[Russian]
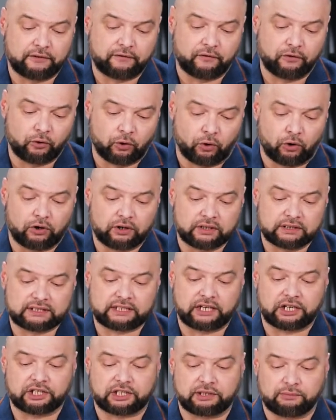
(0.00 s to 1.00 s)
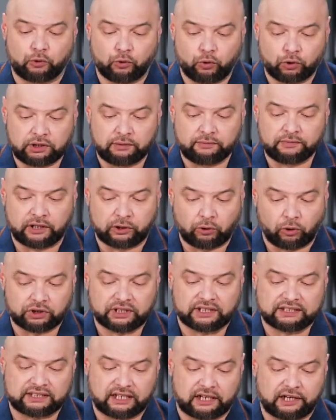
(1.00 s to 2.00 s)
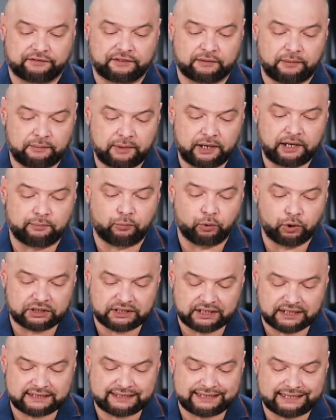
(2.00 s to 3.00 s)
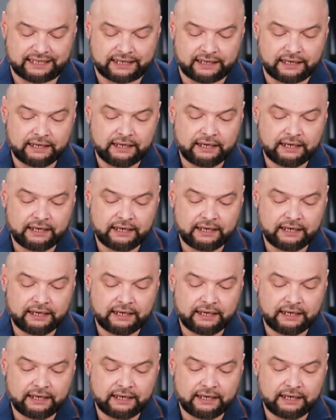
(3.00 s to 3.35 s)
Но с каждым годом налог на старые автомобили будет расти.